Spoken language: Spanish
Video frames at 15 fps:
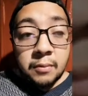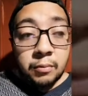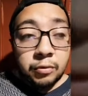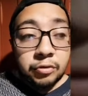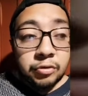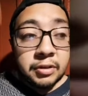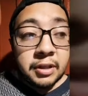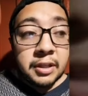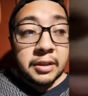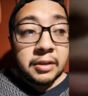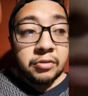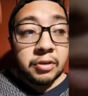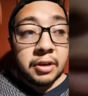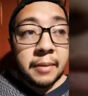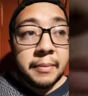muchos han
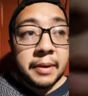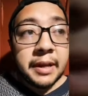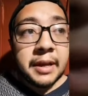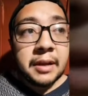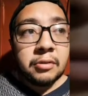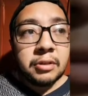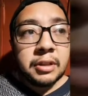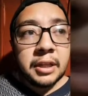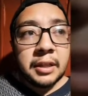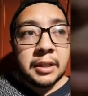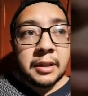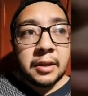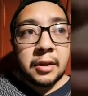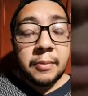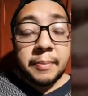dicho que América no tiene
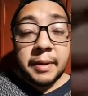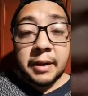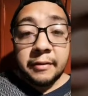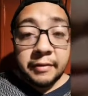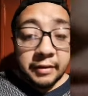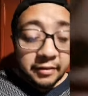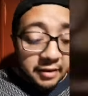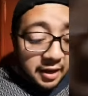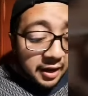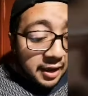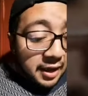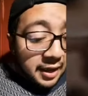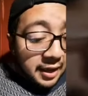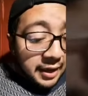dinero para fichar.